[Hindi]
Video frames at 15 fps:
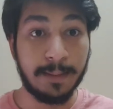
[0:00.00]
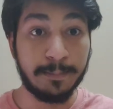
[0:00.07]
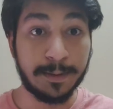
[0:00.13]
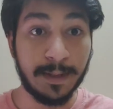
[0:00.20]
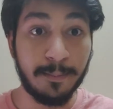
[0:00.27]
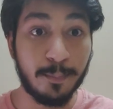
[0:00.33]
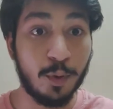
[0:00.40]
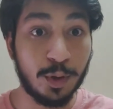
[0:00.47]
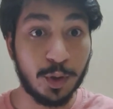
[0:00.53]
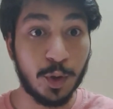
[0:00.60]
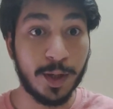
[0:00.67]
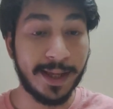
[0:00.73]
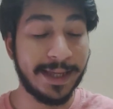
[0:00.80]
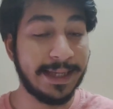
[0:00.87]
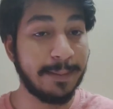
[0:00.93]
अब सब बोल
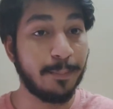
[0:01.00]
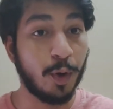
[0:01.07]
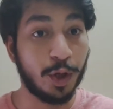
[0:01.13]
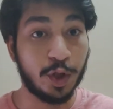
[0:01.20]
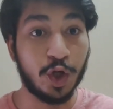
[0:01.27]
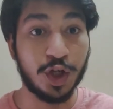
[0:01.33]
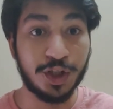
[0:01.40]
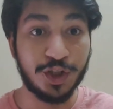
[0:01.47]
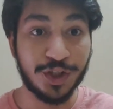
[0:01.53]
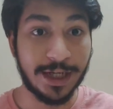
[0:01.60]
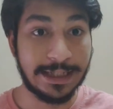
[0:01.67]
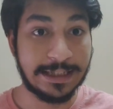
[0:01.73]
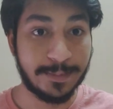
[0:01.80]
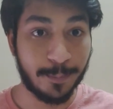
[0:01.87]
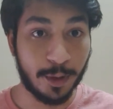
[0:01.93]
तो रहे कि बॉयकॉट
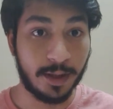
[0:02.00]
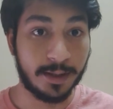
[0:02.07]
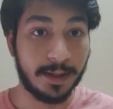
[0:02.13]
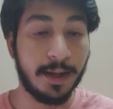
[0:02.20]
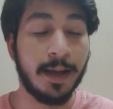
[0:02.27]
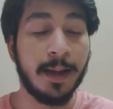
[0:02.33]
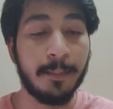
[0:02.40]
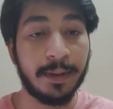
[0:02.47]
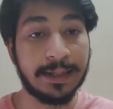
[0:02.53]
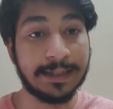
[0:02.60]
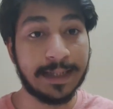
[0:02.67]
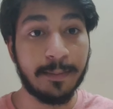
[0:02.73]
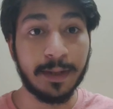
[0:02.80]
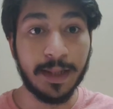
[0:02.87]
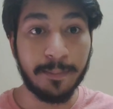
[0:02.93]
चाइनीज़ प्रोडक्ट पर
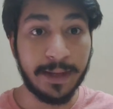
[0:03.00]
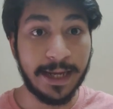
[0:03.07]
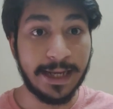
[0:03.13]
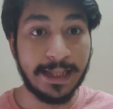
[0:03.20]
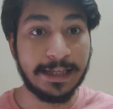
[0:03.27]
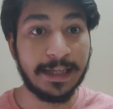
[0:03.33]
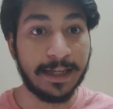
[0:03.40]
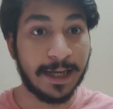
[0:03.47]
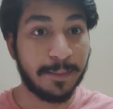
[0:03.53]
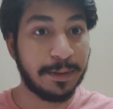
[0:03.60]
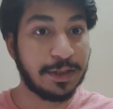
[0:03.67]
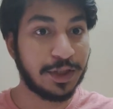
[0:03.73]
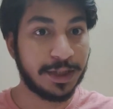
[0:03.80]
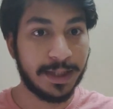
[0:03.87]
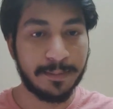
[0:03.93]
इसका मतलब ये नहीं कि घर
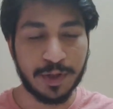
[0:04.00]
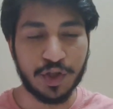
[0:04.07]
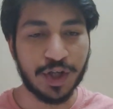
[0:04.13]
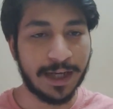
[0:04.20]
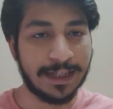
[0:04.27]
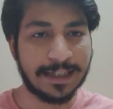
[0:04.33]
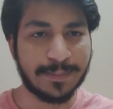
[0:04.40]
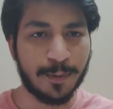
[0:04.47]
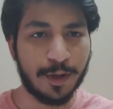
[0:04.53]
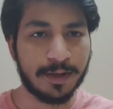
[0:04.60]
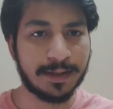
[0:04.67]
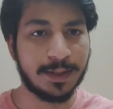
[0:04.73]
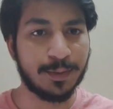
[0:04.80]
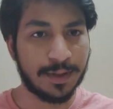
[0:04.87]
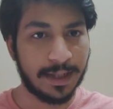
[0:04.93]
पे जितने भी चाइनीज़
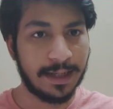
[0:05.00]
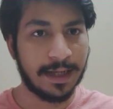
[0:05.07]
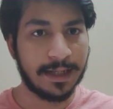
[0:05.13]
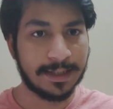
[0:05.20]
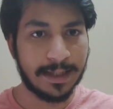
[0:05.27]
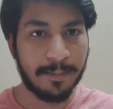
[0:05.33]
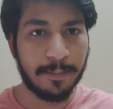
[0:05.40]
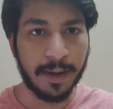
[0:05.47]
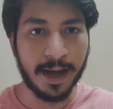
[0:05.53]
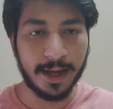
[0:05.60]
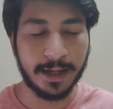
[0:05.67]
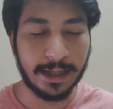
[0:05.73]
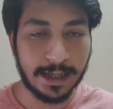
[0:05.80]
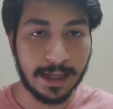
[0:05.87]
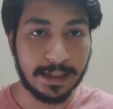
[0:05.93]
प्रोडक्ट्स है उसे घर से
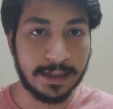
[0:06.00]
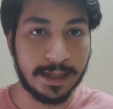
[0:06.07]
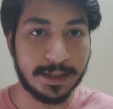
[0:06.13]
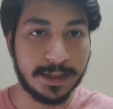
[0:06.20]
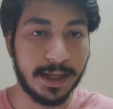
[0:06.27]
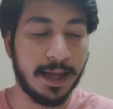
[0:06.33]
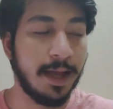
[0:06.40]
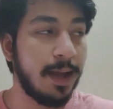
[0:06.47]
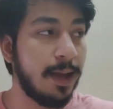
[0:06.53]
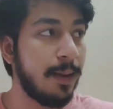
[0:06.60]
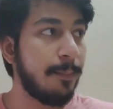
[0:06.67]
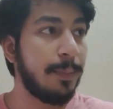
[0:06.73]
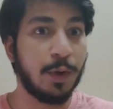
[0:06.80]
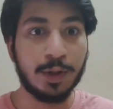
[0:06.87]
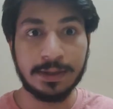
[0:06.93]
बाहर निकाल दिया जाए
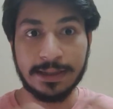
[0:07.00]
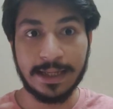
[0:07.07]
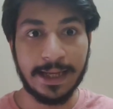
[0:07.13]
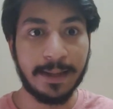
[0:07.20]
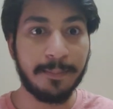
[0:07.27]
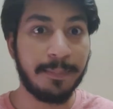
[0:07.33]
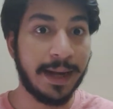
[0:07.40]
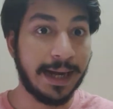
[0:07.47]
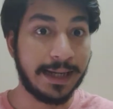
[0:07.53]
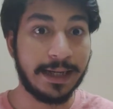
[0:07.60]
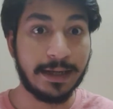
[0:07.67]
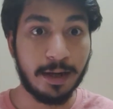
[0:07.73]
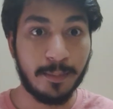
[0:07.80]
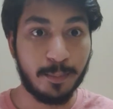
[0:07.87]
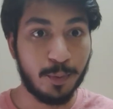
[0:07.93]
बिकॉज ये एक प्रैक्टिकल